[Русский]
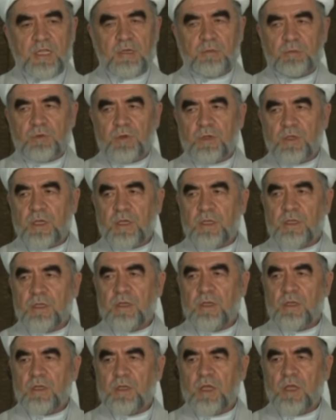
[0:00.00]
где пишут
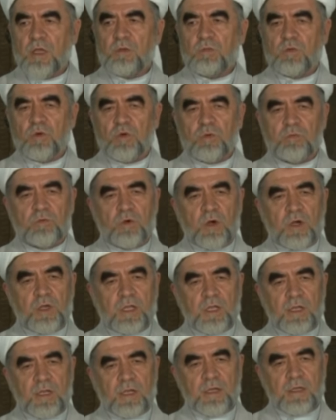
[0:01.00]
о важном событии.
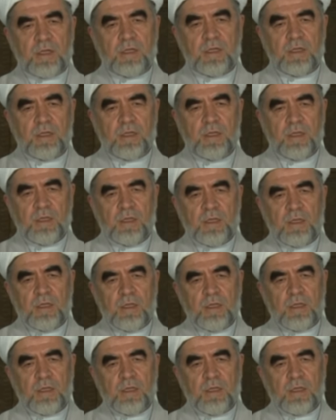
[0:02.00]
Например,